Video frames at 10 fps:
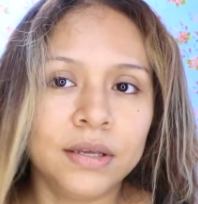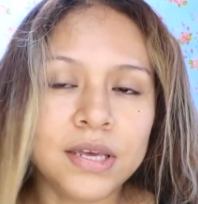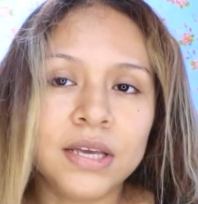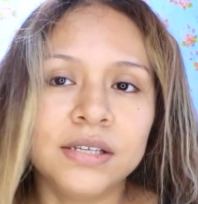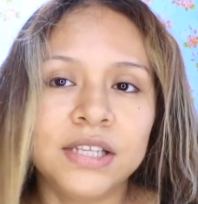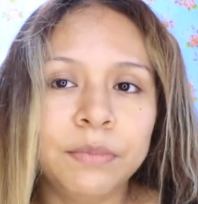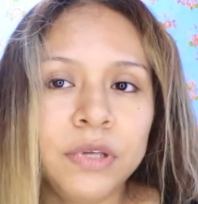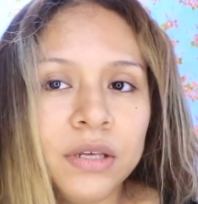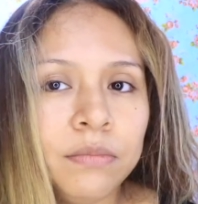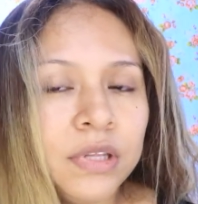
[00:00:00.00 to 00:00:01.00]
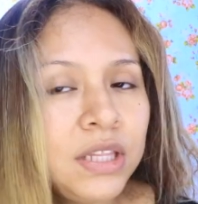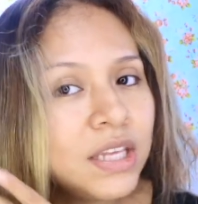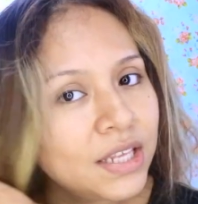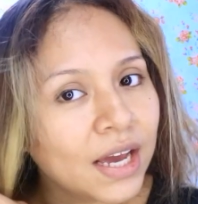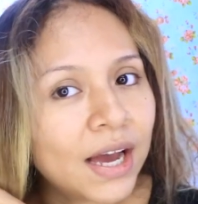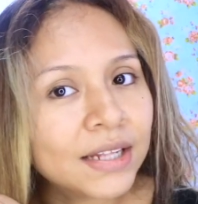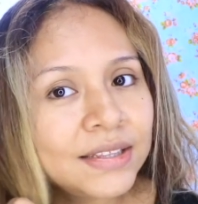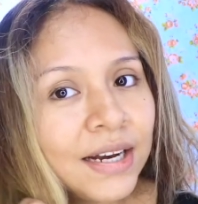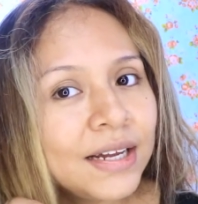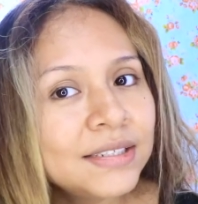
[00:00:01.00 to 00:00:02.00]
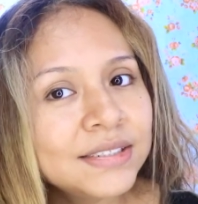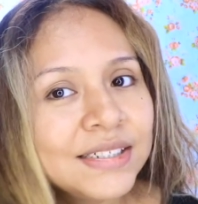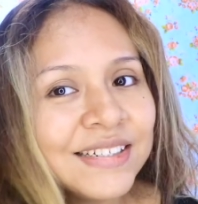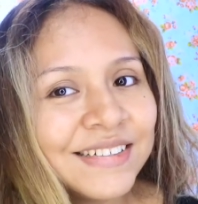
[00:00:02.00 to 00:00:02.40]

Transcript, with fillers: Y ahí está mi, mi niña atrás.